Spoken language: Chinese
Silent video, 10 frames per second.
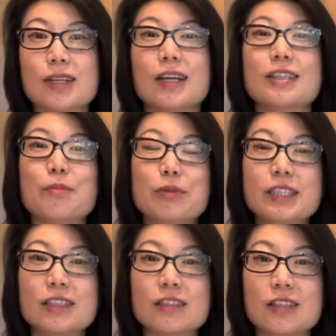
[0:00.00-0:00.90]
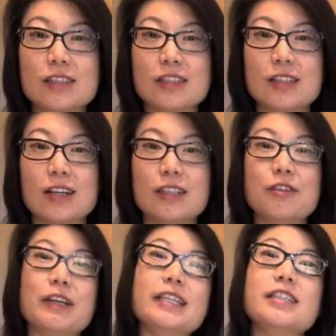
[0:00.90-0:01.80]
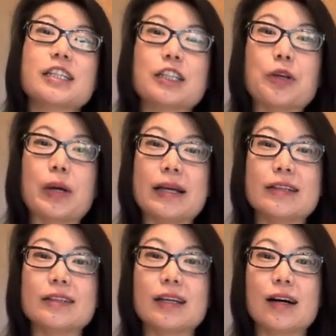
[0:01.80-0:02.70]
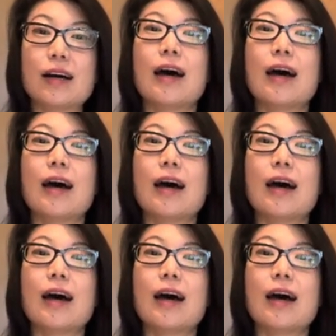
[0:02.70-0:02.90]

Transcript: 那不幸呢，是因为疫情的原因呢，